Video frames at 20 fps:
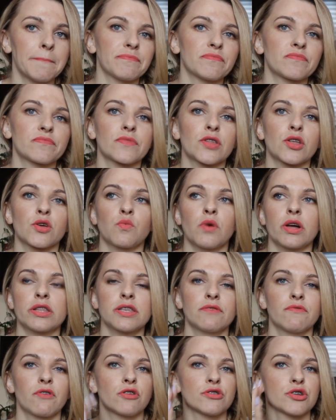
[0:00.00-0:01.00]
Mm,
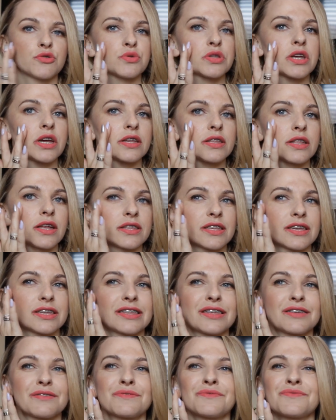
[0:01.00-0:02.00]
ładnie wygląda tutaj na tej
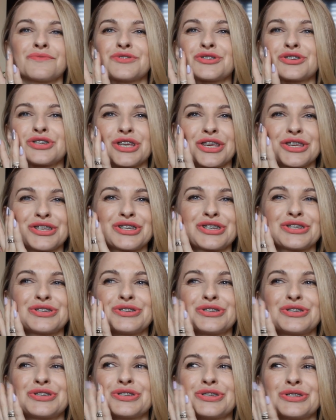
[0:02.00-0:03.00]
najwyższej
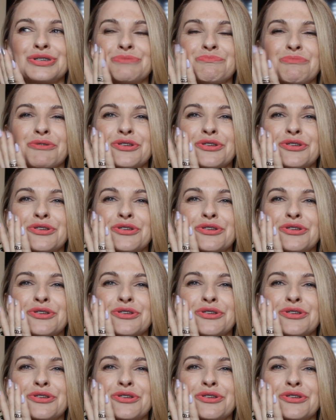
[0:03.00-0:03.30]
części